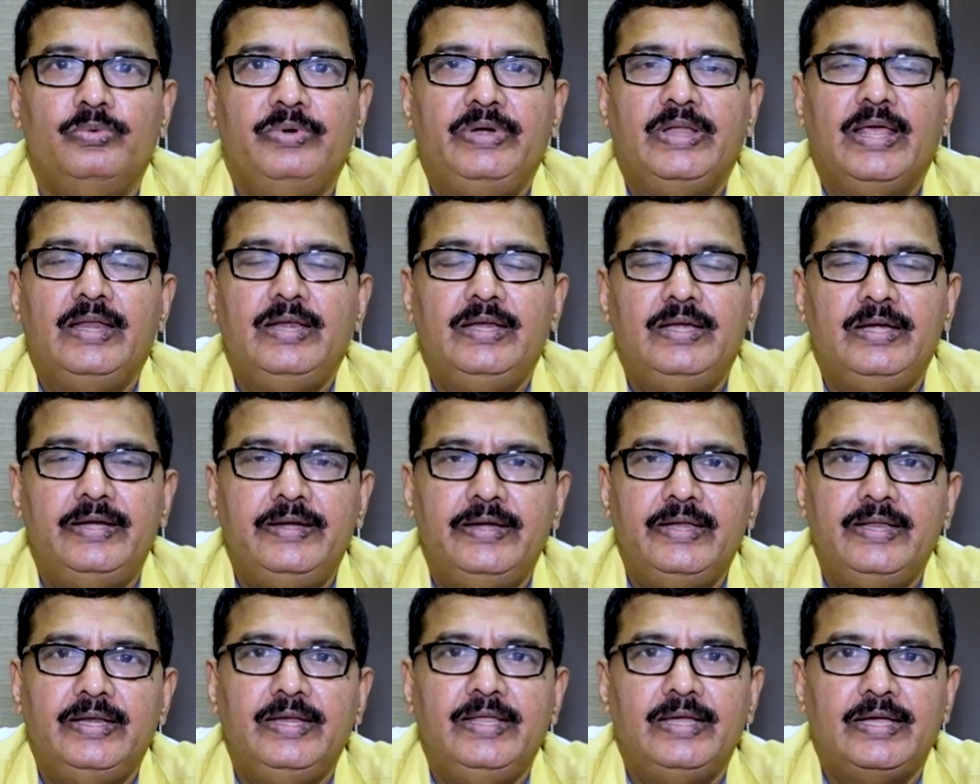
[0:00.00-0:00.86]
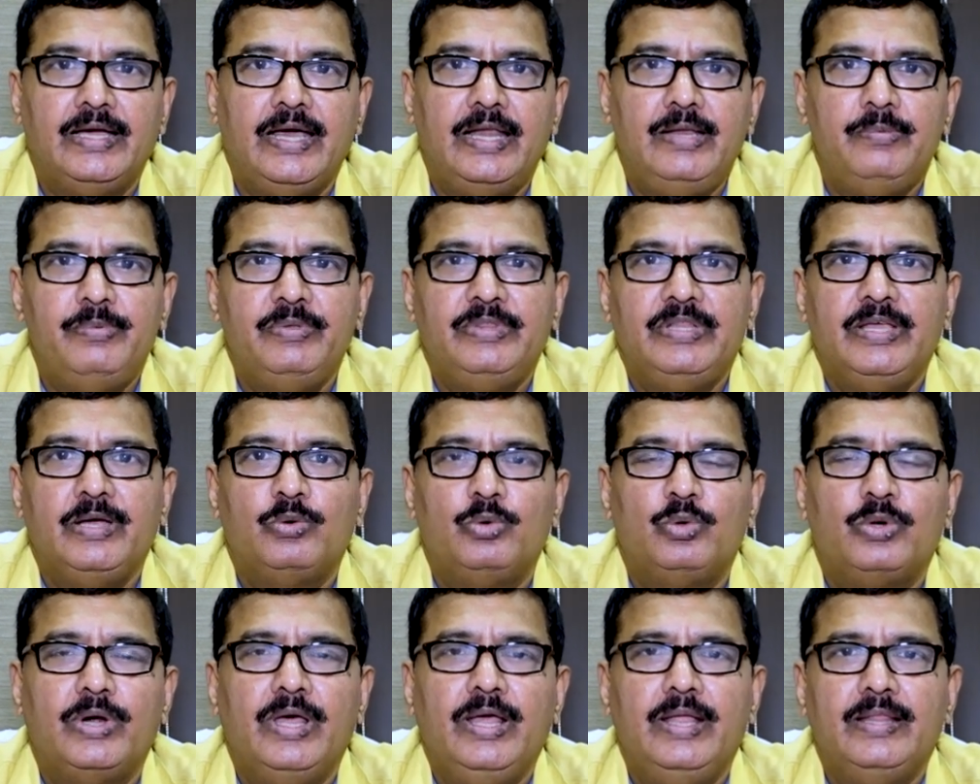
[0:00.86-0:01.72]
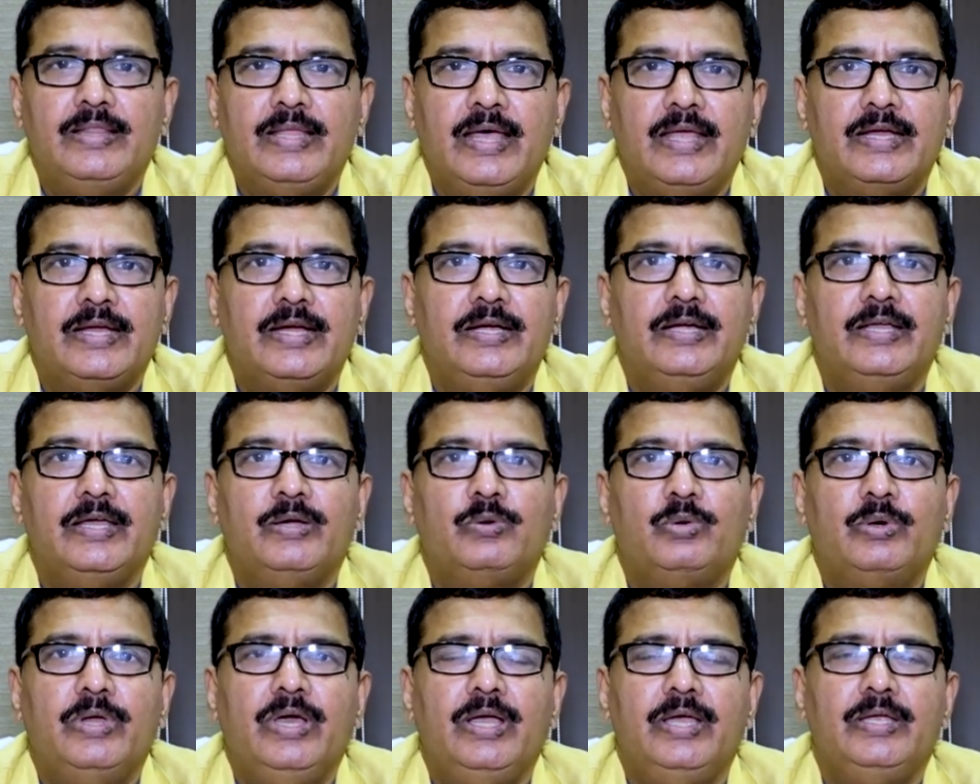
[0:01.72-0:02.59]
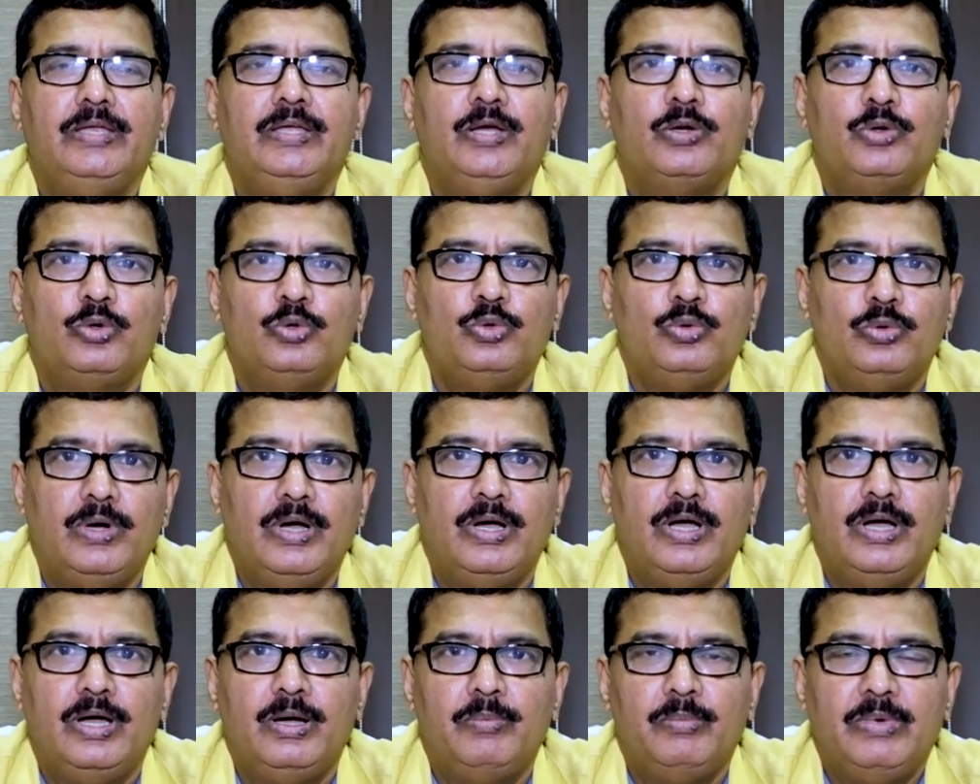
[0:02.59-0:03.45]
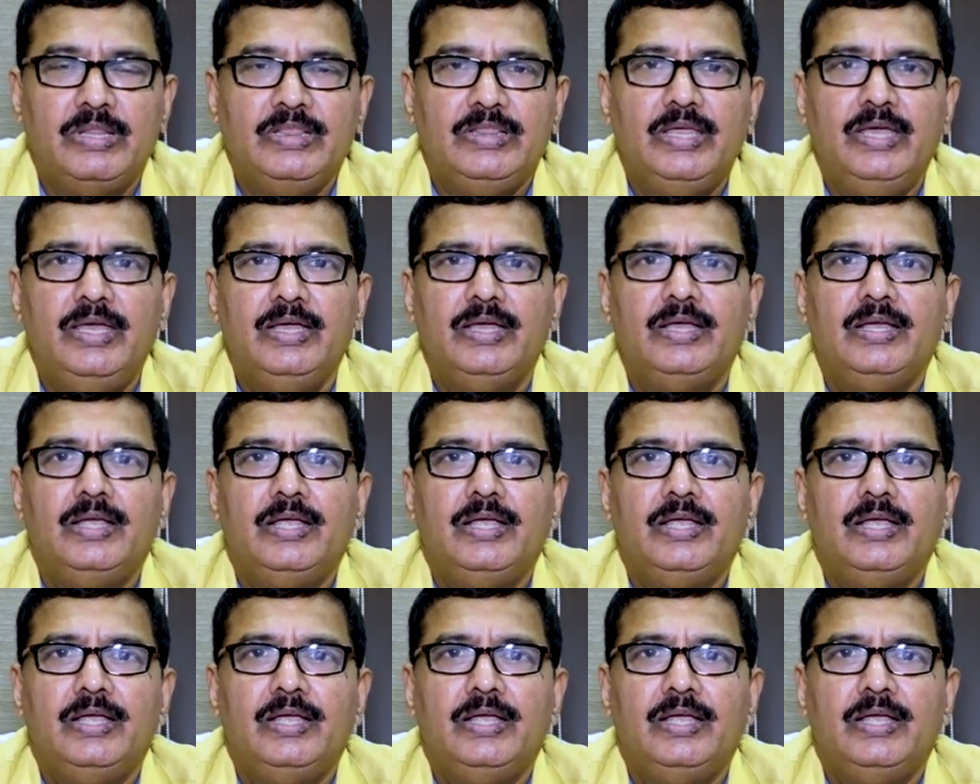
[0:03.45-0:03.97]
వీటన్నిటినీ కలిపితే కూడా దానికంటే కూడా ఎక్కువ మంది